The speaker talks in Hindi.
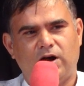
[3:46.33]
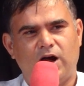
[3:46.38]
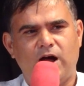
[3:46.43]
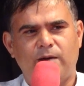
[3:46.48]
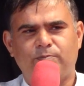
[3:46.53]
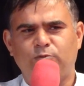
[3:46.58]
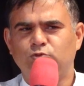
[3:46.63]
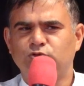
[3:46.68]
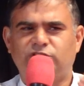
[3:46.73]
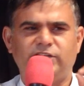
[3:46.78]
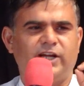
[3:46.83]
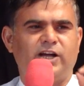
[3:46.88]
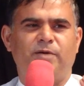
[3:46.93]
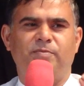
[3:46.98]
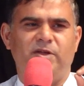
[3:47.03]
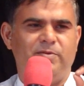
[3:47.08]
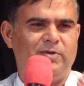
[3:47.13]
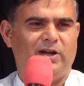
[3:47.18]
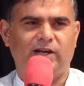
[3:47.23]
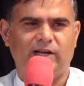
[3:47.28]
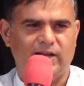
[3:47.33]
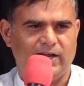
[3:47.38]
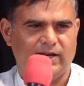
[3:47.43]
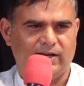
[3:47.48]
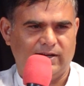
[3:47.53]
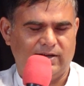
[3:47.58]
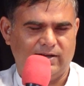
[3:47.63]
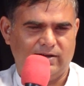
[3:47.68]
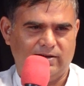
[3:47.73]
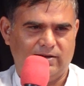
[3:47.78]
आप उनसे कभी मिलिए
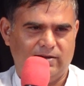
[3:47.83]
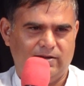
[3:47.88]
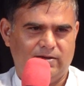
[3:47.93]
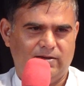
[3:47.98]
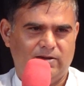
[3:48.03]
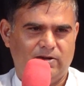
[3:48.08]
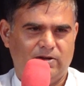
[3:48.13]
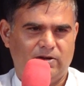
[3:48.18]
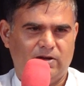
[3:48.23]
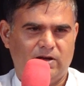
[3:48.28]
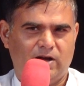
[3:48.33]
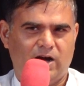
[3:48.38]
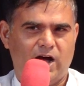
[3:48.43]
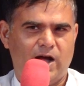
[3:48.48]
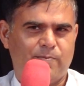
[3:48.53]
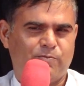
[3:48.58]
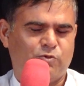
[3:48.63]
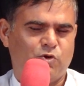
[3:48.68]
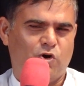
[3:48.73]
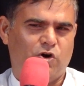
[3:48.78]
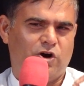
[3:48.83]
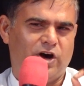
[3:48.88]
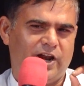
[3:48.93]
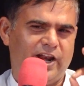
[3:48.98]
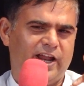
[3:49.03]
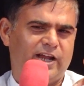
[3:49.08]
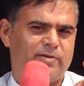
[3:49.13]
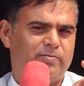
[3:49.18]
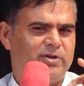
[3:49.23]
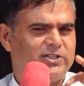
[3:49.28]
आपको
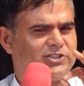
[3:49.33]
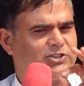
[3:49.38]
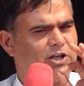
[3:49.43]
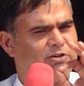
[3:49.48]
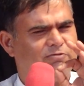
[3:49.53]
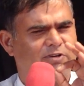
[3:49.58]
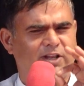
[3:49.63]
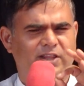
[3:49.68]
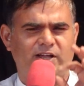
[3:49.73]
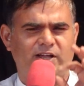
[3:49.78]
हर एक में सरवण